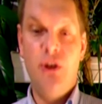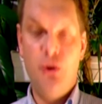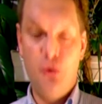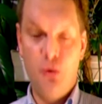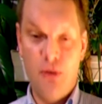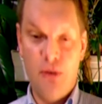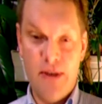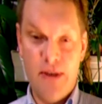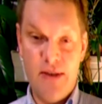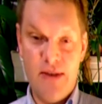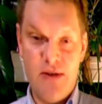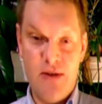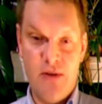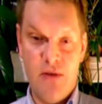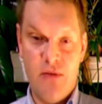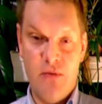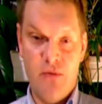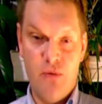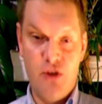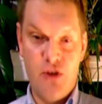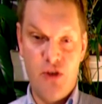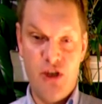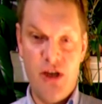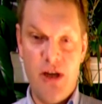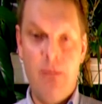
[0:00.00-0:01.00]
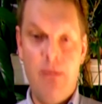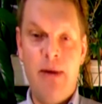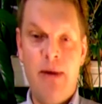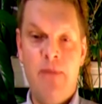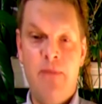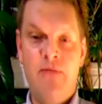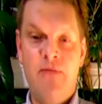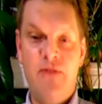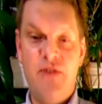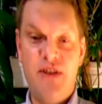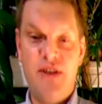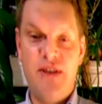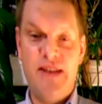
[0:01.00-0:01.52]
I tutaj znowu
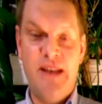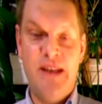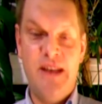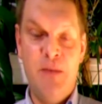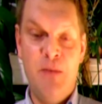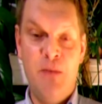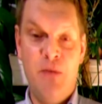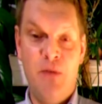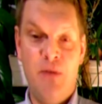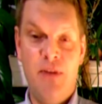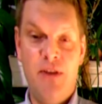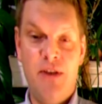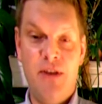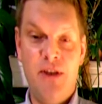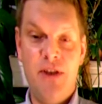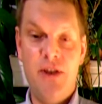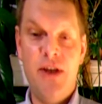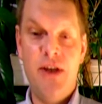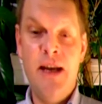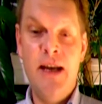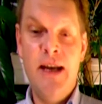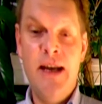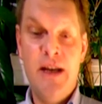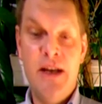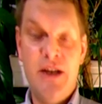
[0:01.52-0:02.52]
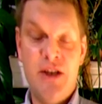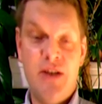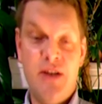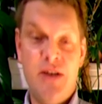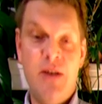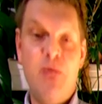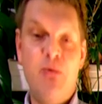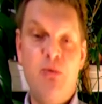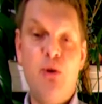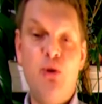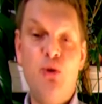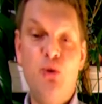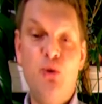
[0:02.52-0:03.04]
trzeba wszystkim powiedzieć,
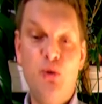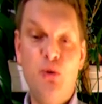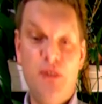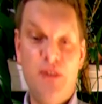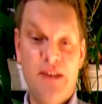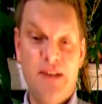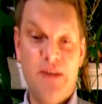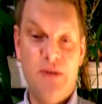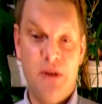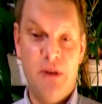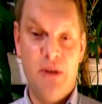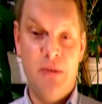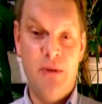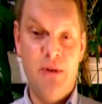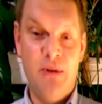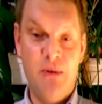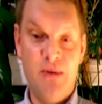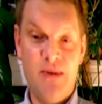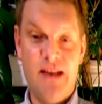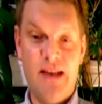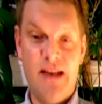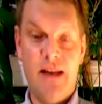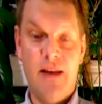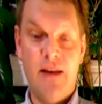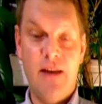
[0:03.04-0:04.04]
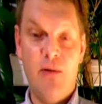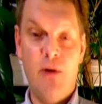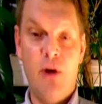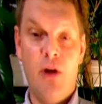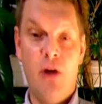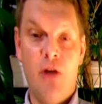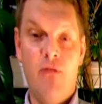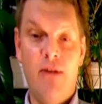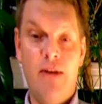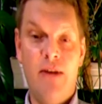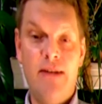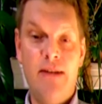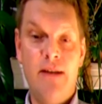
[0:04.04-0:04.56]
że te produkty, które będą
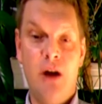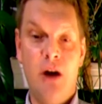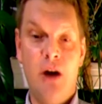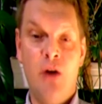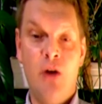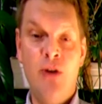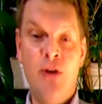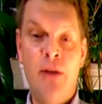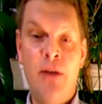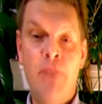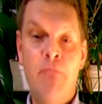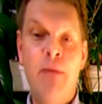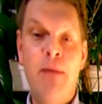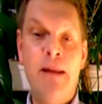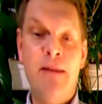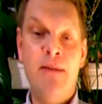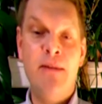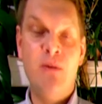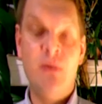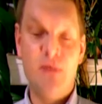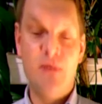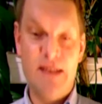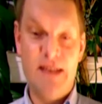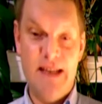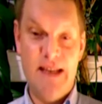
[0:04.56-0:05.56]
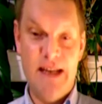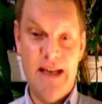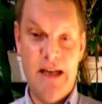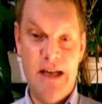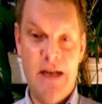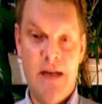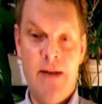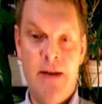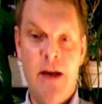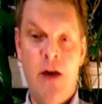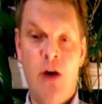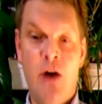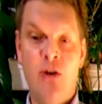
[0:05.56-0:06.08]
zjadały owady, one będą
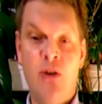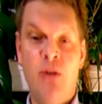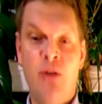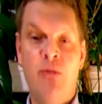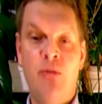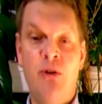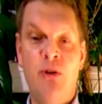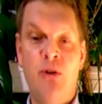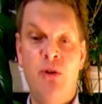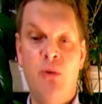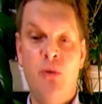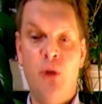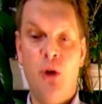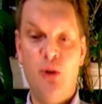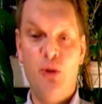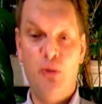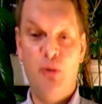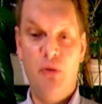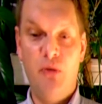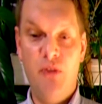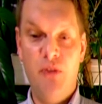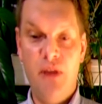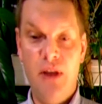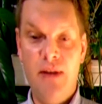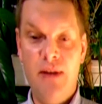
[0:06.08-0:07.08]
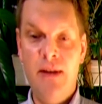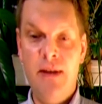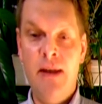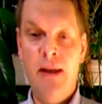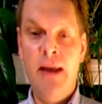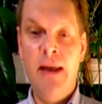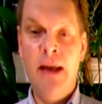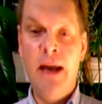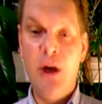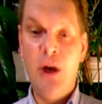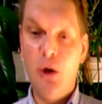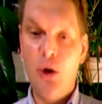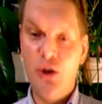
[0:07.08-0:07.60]
sterylne, one będą
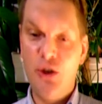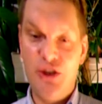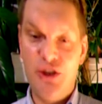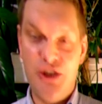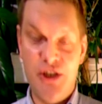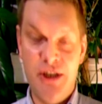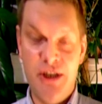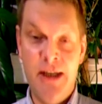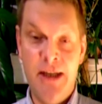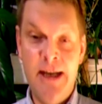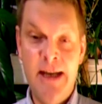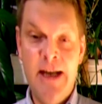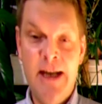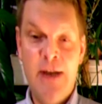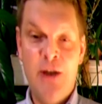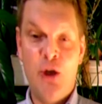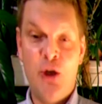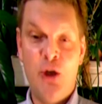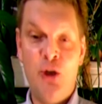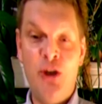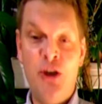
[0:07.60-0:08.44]
odpowiedniej jakości.